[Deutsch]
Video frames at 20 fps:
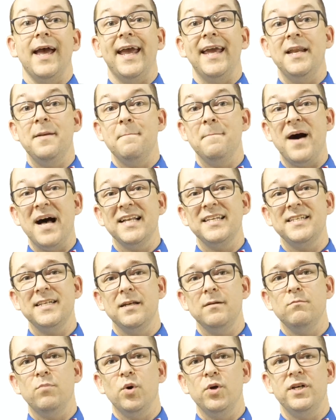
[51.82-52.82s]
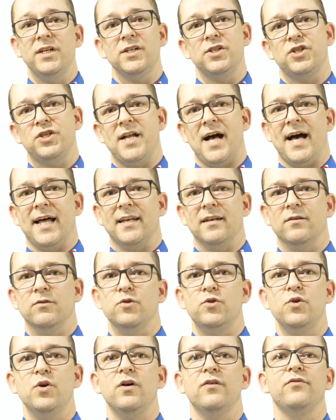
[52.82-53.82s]
In manchen
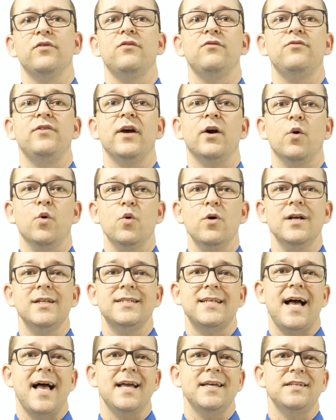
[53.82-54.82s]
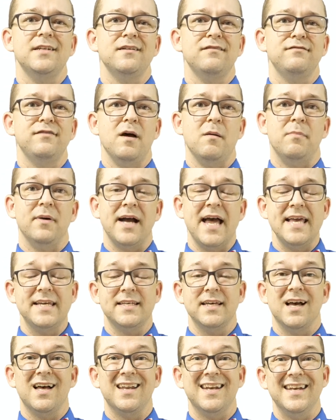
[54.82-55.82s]
Bundesstaaten dürfen verurteilte
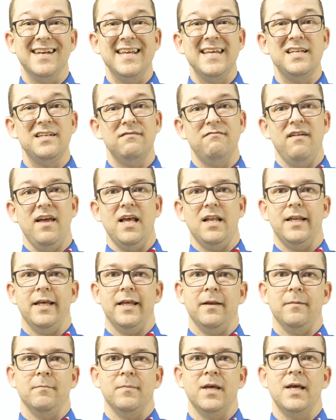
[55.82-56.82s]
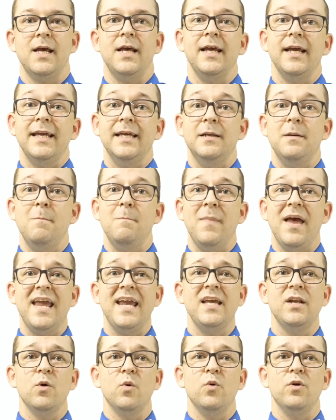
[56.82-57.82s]
Verbrecher nicht wählen. In
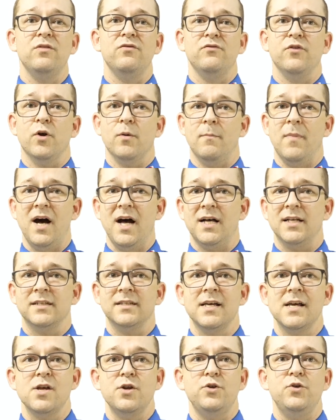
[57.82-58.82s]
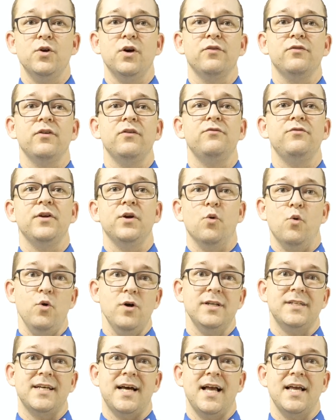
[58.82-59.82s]
Maine und Vermont dürfen
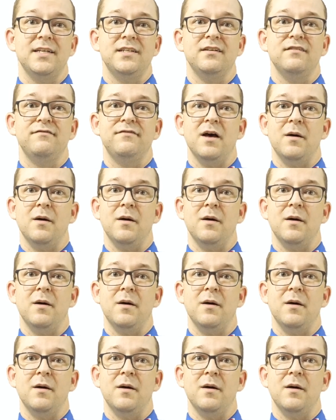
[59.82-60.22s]
verurteilte